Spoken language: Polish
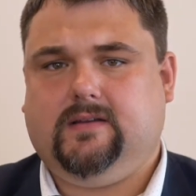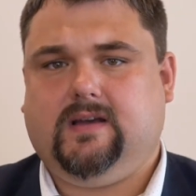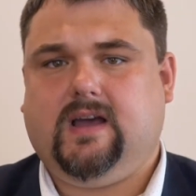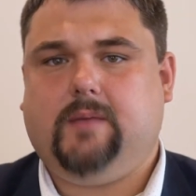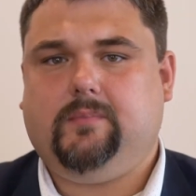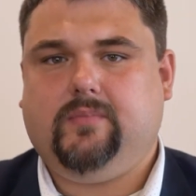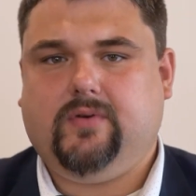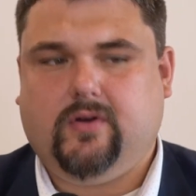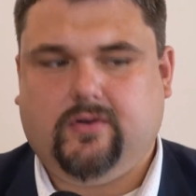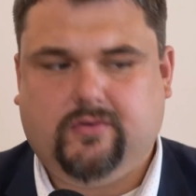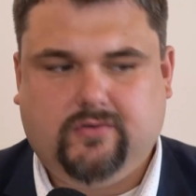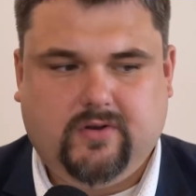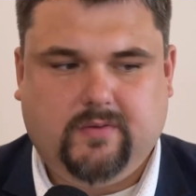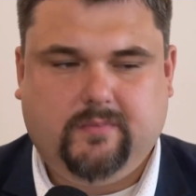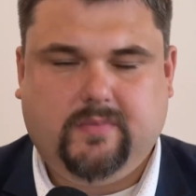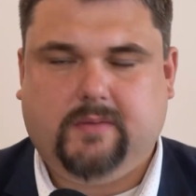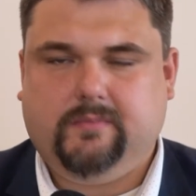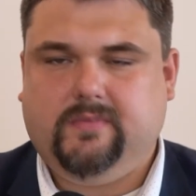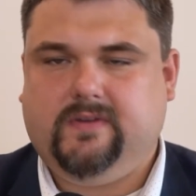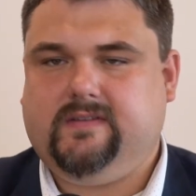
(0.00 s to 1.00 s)
hub, o
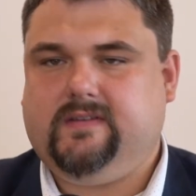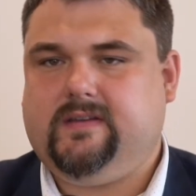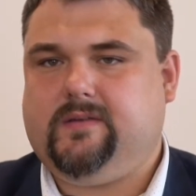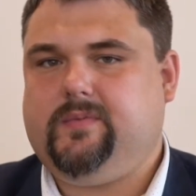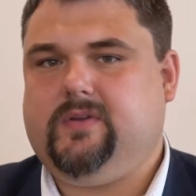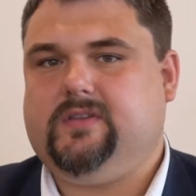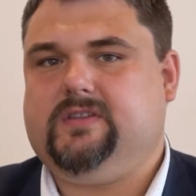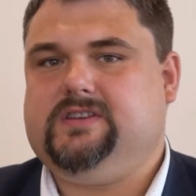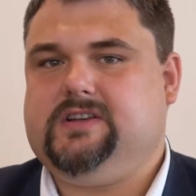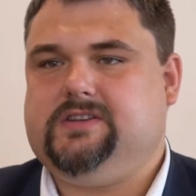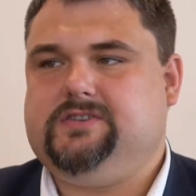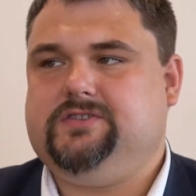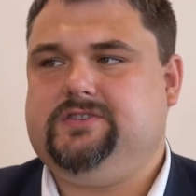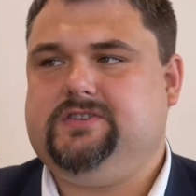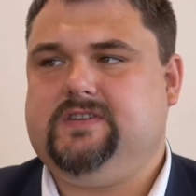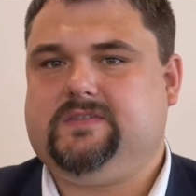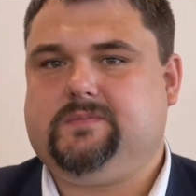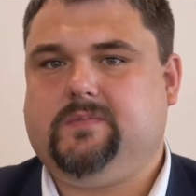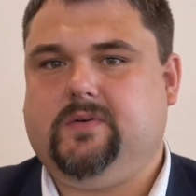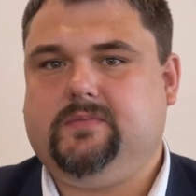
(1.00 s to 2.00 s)
którym pan minister Piotr Dziadzic
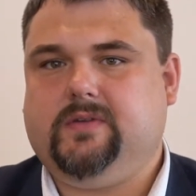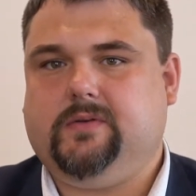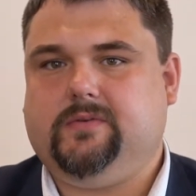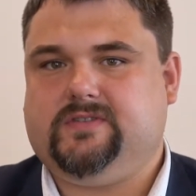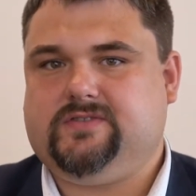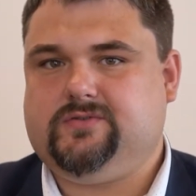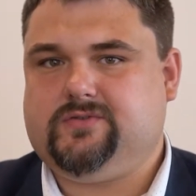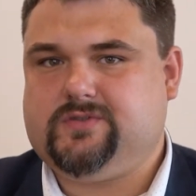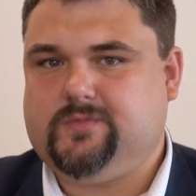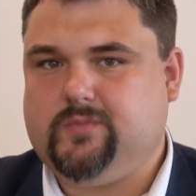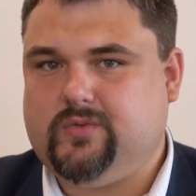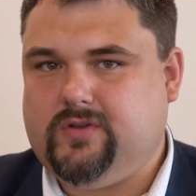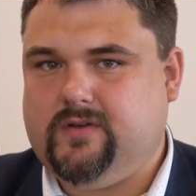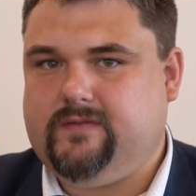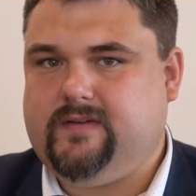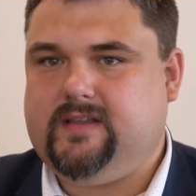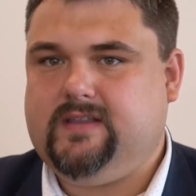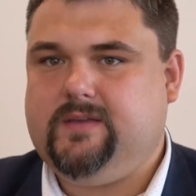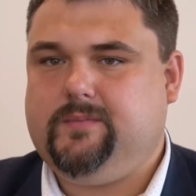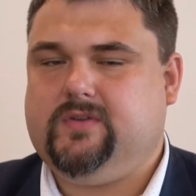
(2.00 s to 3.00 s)
się wspomniał, jest już
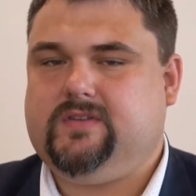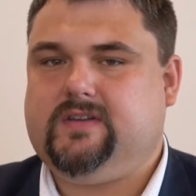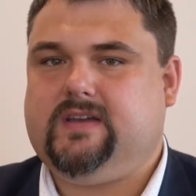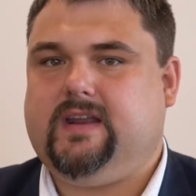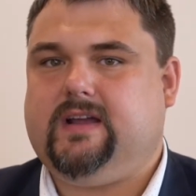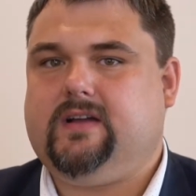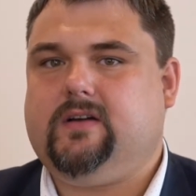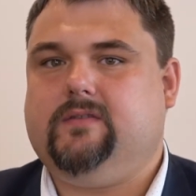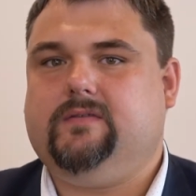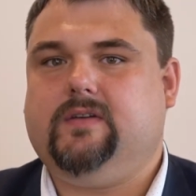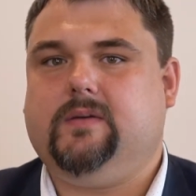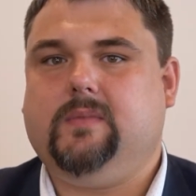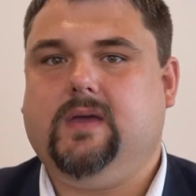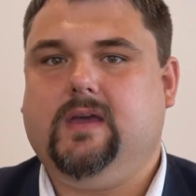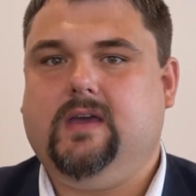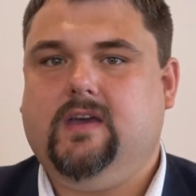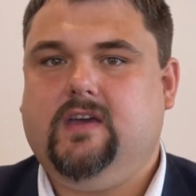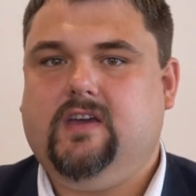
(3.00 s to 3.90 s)
zbudowany pod Krakowem,